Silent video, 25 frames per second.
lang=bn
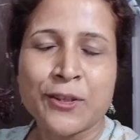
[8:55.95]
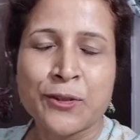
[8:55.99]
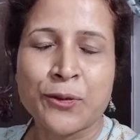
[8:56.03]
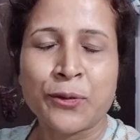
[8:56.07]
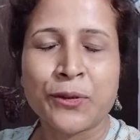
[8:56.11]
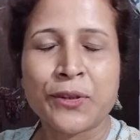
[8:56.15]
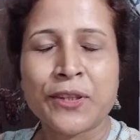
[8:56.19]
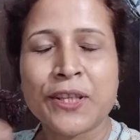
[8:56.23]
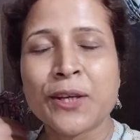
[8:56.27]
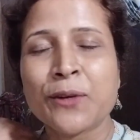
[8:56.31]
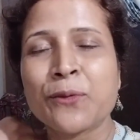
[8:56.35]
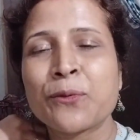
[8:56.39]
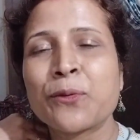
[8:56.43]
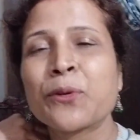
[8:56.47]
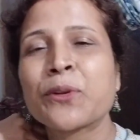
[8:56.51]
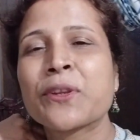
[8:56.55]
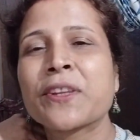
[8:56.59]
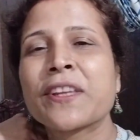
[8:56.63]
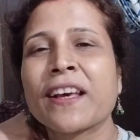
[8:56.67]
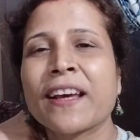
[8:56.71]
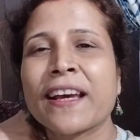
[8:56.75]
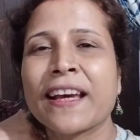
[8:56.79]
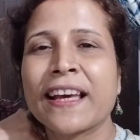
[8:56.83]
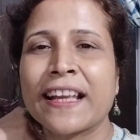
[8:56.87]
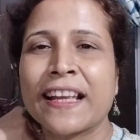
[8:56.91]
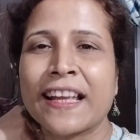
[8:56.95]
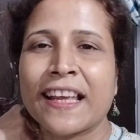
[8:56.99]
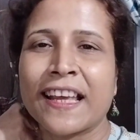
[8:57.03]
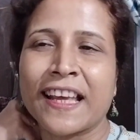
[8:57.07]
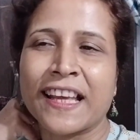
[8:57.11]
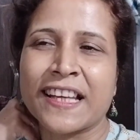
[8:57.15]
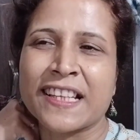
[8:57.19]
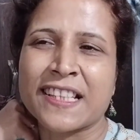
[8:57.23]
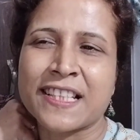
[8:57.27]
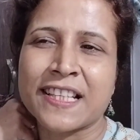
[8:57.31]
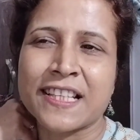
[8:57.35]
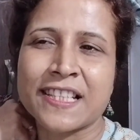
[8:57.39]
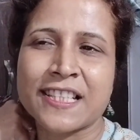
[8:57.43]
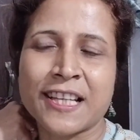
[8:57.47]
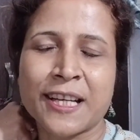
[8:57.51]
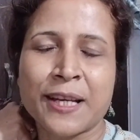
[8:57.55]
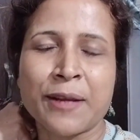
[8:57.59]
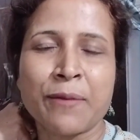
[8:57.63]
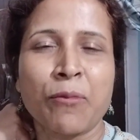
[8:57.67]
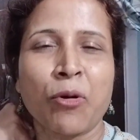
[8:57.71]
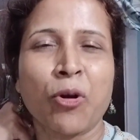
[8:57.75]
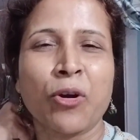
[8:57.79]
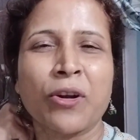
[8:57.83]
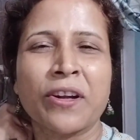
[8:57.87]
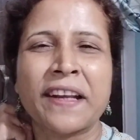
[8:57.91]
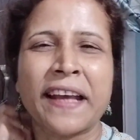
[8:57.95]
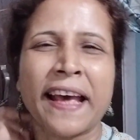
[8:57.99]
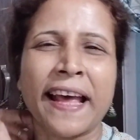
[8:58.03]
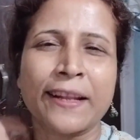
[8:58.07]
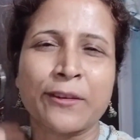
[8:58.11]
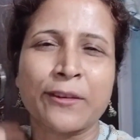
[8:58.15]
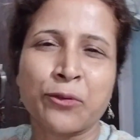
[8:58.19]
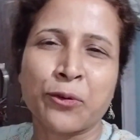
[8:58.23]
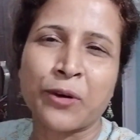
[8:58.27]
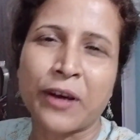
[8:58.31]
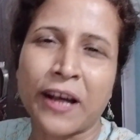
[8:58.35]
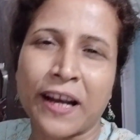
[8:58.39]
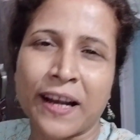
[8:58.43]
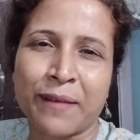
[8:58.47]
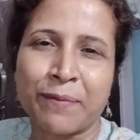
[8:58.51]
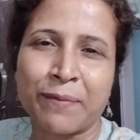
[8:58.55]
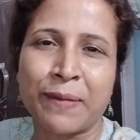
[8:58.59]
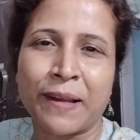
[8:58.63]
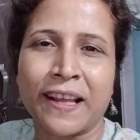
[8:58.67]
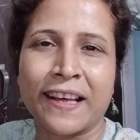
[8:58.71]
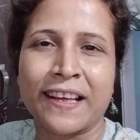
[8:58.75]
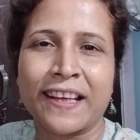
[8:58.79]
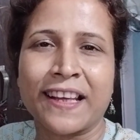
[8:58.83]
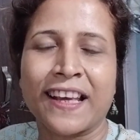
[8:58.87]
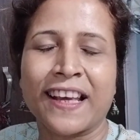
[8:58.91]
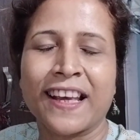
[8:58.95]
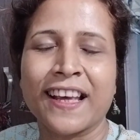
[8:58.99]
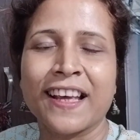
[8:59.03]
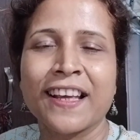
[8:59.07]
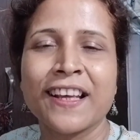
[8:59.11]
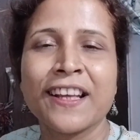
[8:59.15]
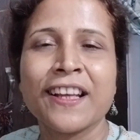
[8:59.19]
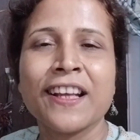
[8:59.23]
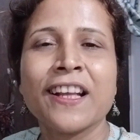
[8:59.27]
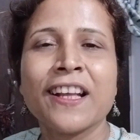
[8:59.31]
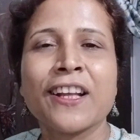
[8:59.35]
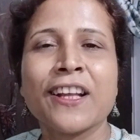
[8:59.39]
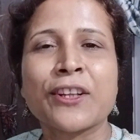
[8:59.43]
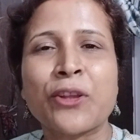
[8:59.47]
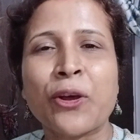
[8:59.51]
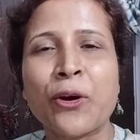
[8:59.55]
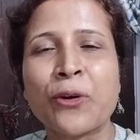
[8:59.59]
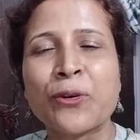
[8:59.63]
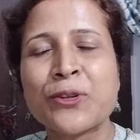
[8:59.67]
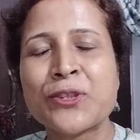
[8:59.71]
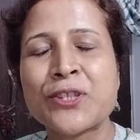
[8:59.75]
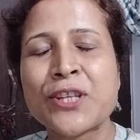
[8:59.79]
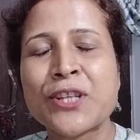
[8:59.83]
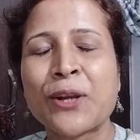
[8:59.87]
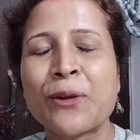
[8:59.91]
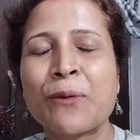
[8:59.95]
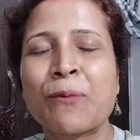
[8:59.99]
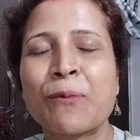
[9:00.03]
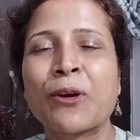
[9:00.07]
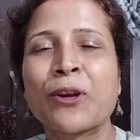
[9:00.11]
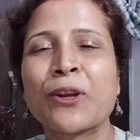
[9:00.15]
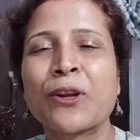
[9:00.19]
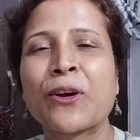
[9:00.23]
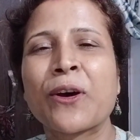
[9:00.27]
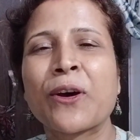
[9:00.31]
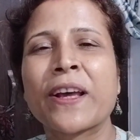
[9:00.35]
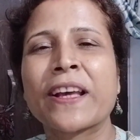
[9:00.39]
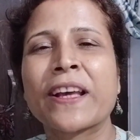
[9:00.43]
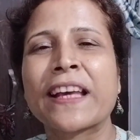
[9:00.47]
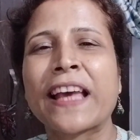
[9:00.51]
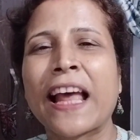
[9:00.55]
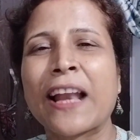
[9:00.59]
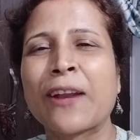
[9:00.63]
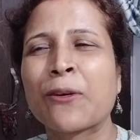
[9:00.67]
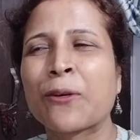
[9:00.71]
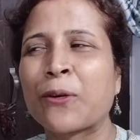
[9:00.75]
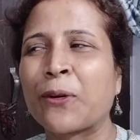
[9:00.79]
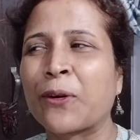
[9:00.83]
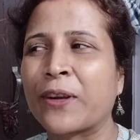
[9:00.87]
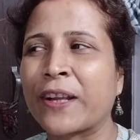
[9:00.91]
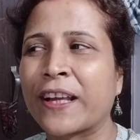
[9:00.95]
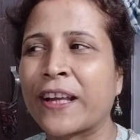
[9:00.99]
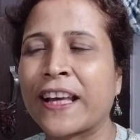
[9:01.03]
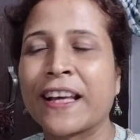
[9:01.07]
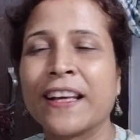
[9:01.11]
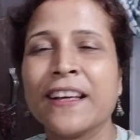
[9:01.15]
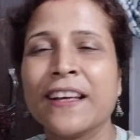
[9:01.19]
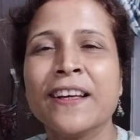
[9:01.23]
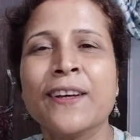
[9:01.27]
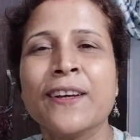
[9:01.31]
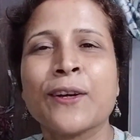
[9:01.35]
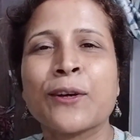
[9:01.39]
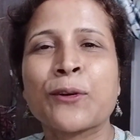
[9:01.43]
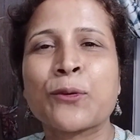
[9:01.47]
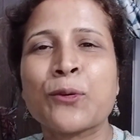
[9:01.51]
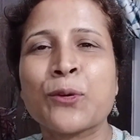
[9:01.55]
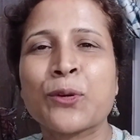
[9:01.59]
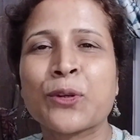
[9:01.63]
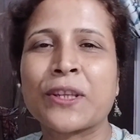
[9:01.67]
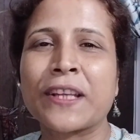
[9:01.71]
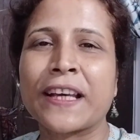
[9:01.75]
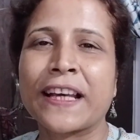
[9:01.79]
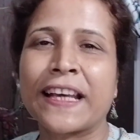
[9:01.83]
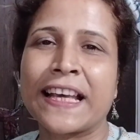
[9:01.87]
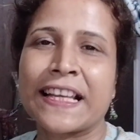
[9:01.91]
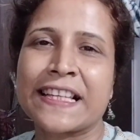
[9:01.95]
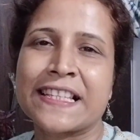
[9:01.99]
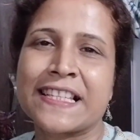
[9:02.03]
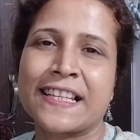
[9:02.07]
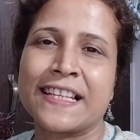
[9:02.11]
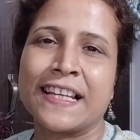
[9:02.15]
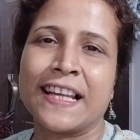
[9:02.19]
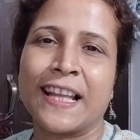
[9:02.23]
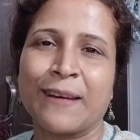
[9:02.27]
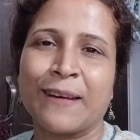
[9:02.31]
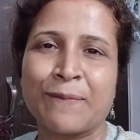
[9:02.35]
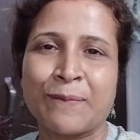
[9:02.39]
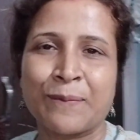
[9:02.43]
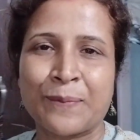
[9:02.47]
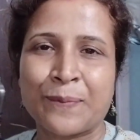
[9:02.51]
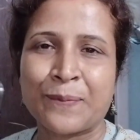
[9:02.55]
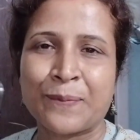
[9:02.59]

সত্যি ঘুরতে গেলে এসে সেরে মনটা এত খারাপ লাগে তখন যেন মনে হয় কেন ঘরে ঘুরতে গেছিলাম